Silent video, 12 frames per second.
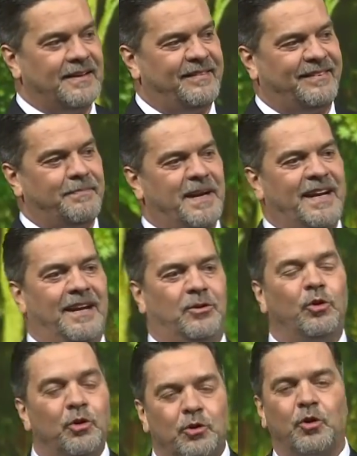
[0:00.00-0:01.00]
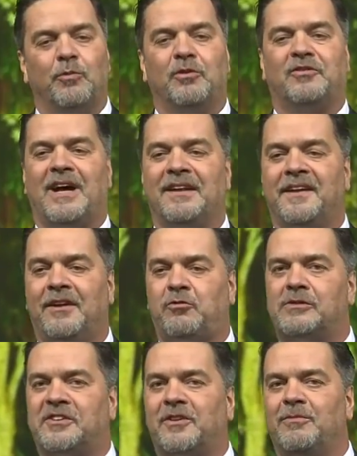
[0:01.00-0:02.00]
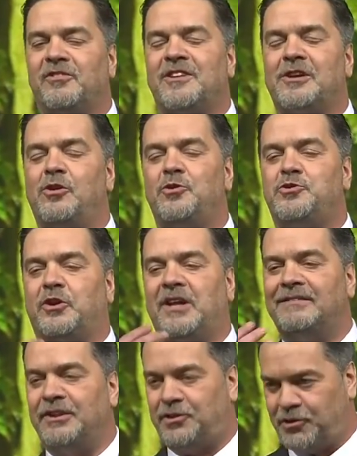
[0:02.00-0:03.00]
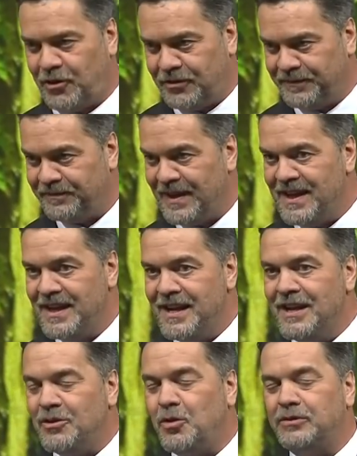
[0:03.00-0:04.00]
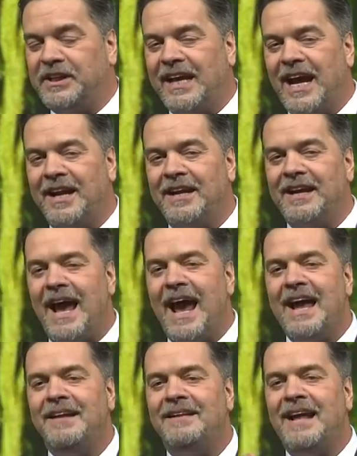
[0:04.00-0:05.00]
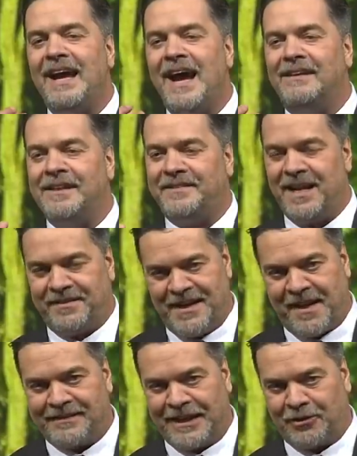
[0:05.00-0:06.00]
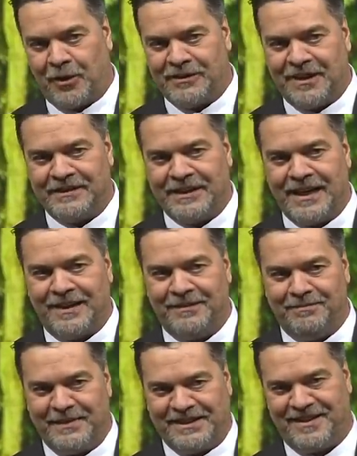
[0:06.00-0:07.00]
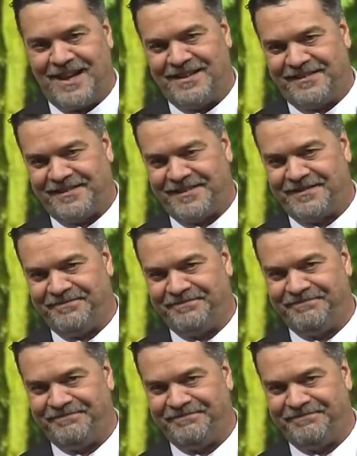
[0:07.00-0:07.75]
ismini duyduğumuz anda suratımızda gülücükler açıyor. Türkiye'nin en değerli teknik direktörlerinden bir tanesi.